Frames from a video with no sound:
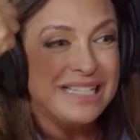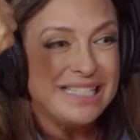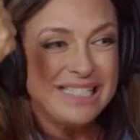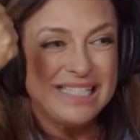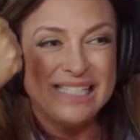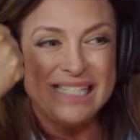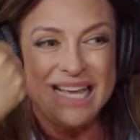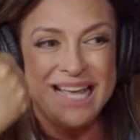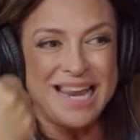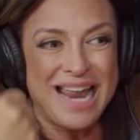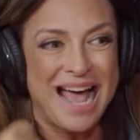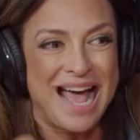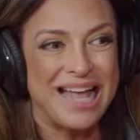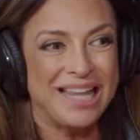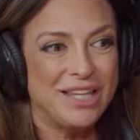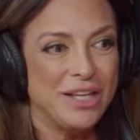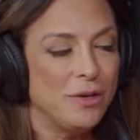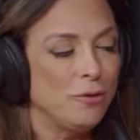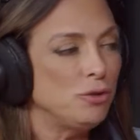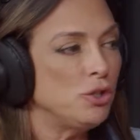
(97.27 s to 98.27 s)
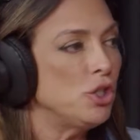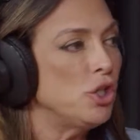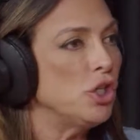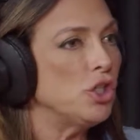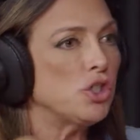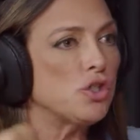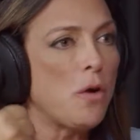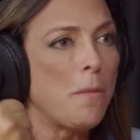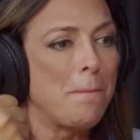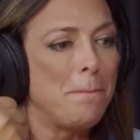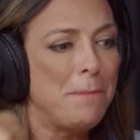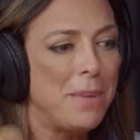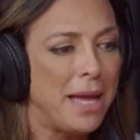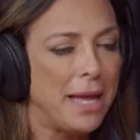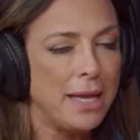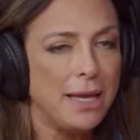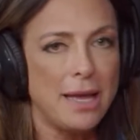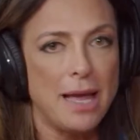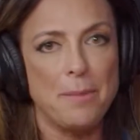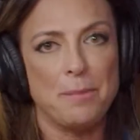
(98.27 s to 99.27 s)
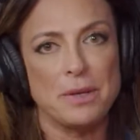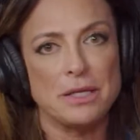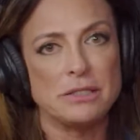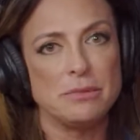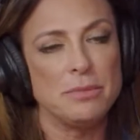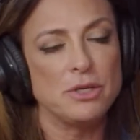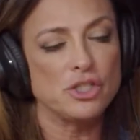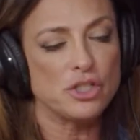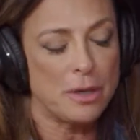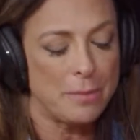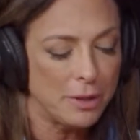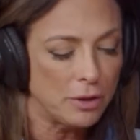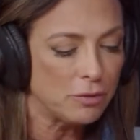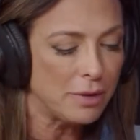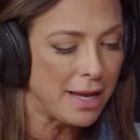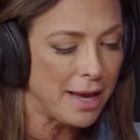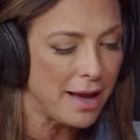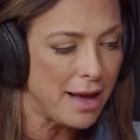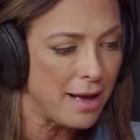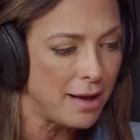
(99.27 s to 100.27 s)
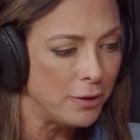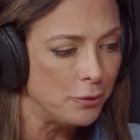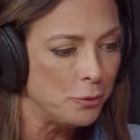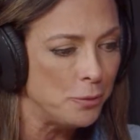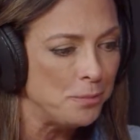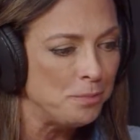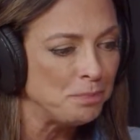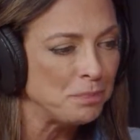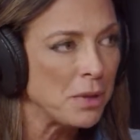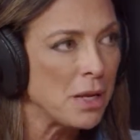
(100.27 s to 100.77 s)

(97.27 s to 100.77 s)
zerada, não te deixou bem, é porque é. esse hum. medicamento tá errado.